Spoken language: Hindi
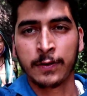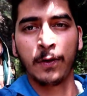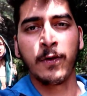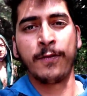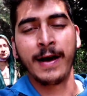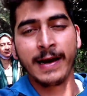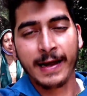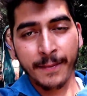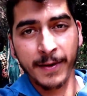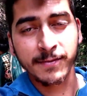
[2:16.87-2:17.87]
तो
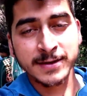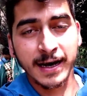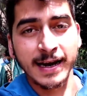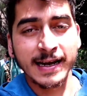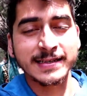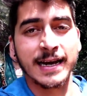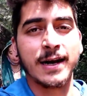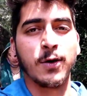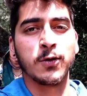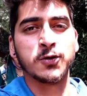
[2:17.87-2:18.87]
फाइनली अभी हम सारे के
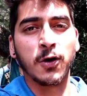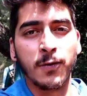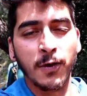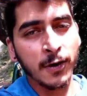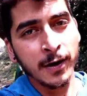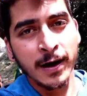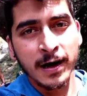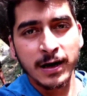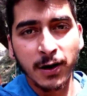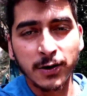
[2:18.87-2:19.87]
सारे लोग जो है वो
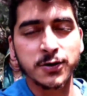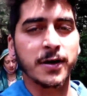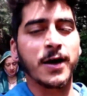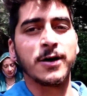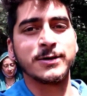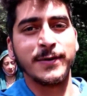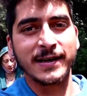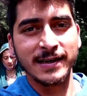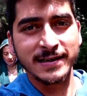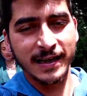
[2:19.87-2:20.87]
लौट चुके हैं
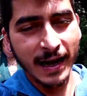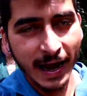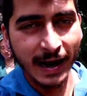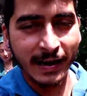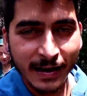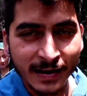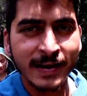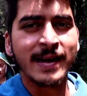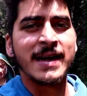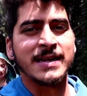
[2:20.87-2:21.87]
हॉस्पिटल से एंड
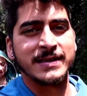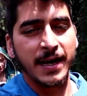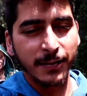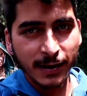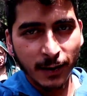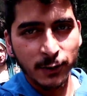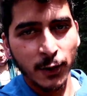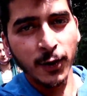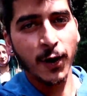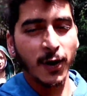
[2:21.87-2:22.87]
सही बताऊं
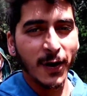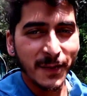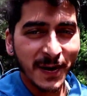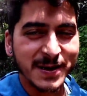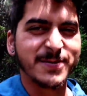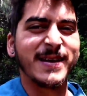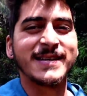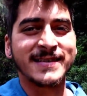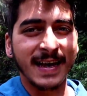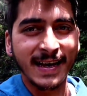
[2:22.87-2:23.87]
तो ऑल ओवर
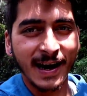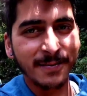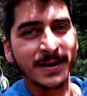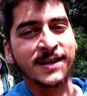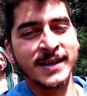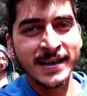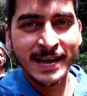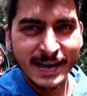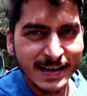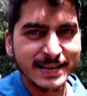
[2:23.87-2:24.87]
एक्सपीरियंस सही रहा बट
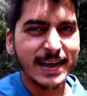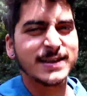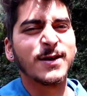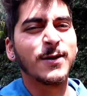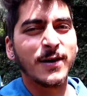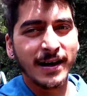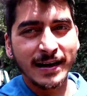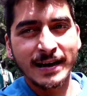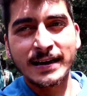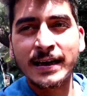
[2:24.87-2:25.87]
इंजेक्शन को
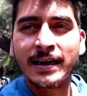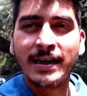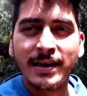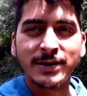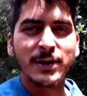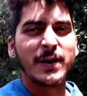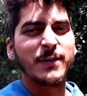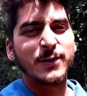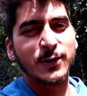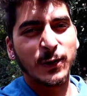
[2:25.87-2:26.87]
लेकर जो है ना
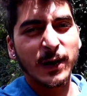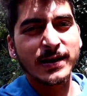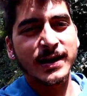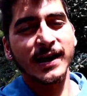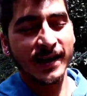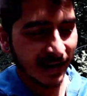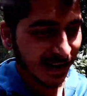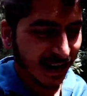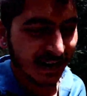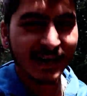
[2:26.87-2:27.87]
वो थोड़ा सा
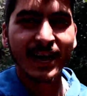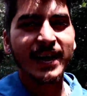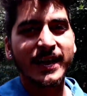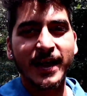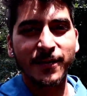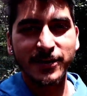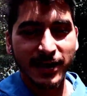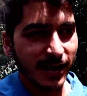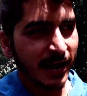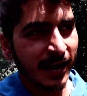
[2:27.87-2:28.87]
डर लगता है
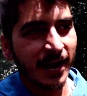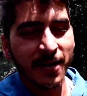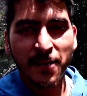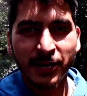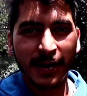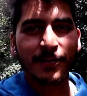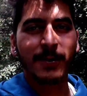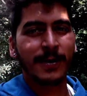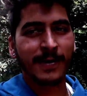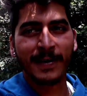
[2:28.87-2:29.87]
मुझे मतलब
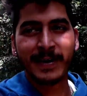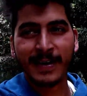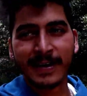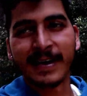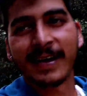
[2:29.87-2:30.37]
पता भी नहीं चला